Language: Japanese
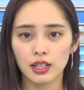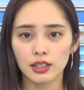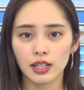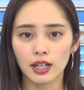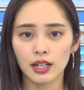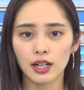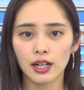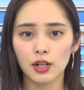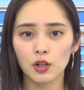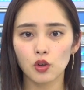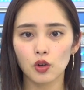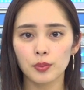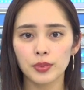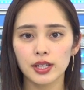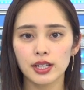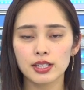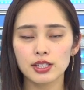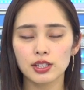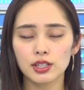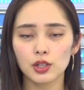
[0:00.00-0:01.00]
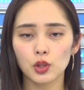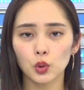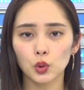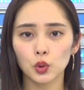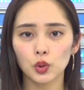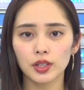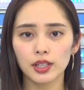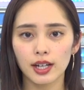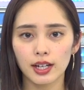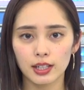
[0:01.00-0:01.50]
が流れ込みやすいこ
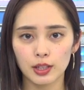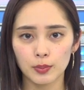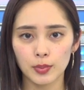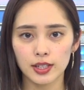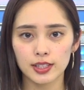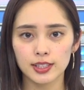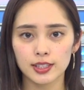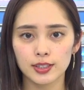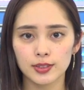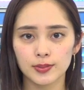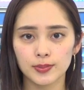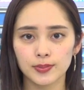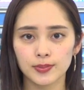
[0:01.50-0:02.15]
とにあります